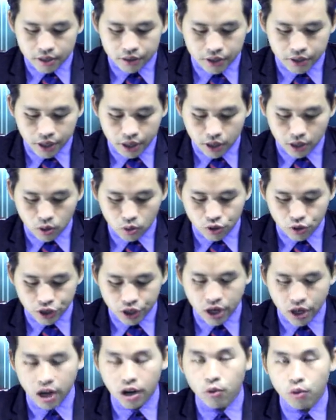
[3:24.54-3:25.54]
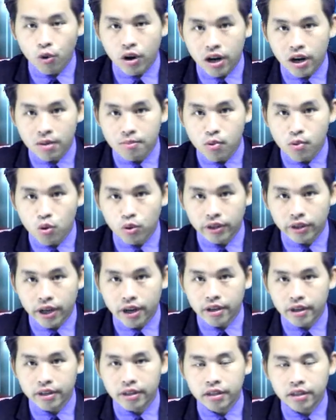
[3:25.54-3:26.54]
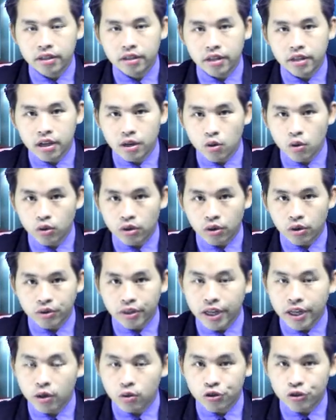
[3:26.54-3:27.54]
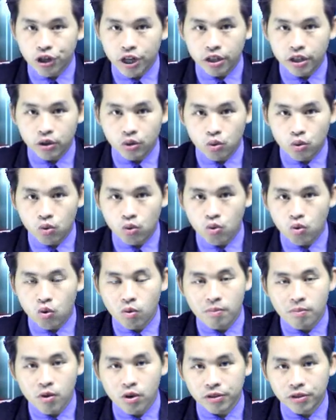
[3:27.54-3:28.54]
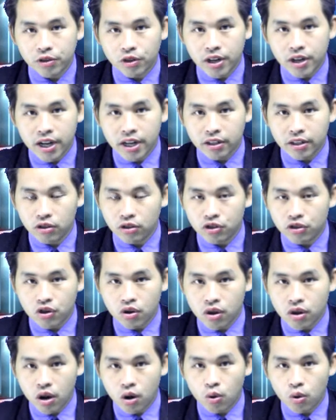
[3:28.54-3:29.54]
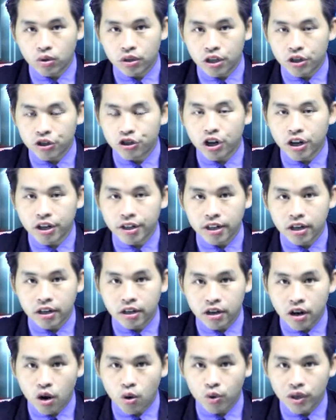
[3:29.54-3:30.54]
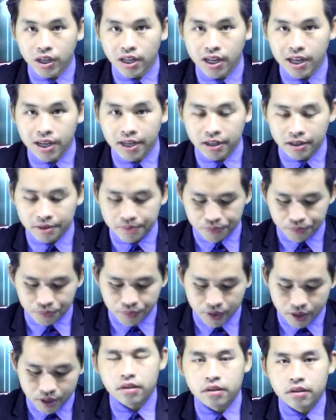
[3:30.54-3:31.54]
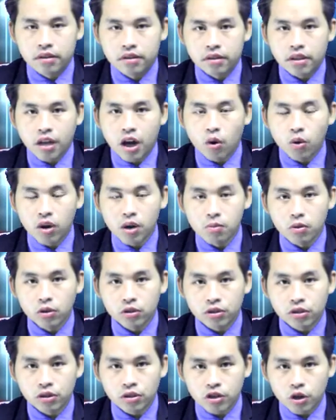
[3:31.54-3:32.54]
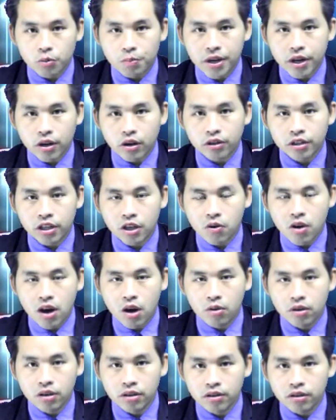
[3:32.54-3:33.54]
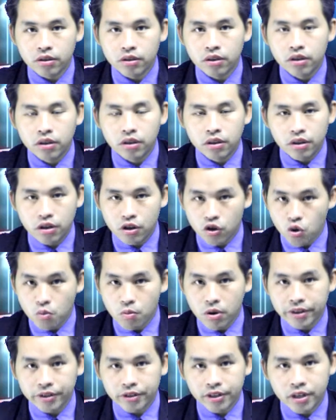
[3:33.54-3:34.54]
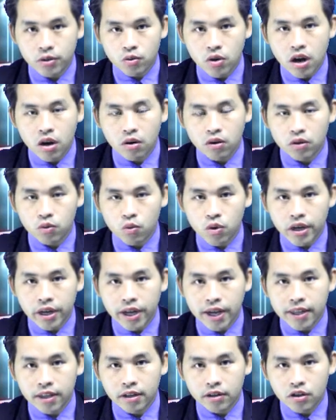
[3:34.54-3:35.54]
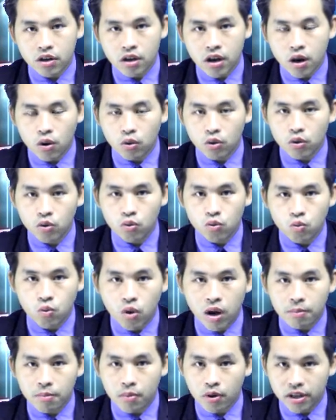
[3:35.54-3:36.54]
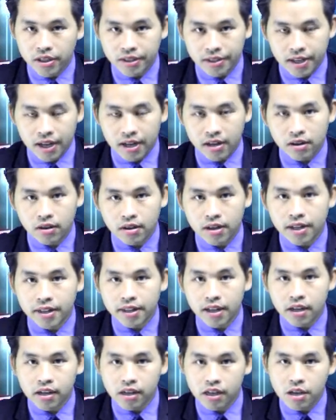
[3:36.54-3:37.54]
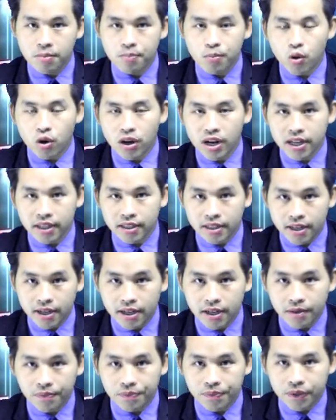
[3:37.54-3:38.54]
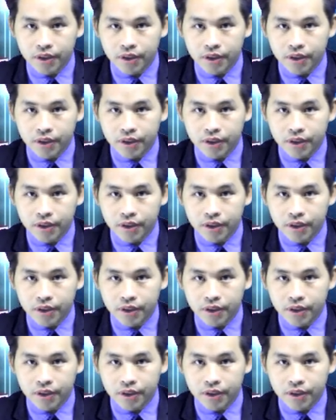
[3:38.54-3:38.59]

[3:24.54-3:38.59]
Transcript: chế lúc sẽ hở và lấy mồn tờ là cô tàu cháy lúc cháy tú cô mua cho nàng nhớ tròn hậu thật trở lên tờ cầu y lăng thảo lấy một do trò bể khó treo hao lử nếu cô mua cho nàng qua hao lử qua kê nhất trò hậu lúc hoàn bộ lý sạch nọ lên tờ ít bộ lăng thiết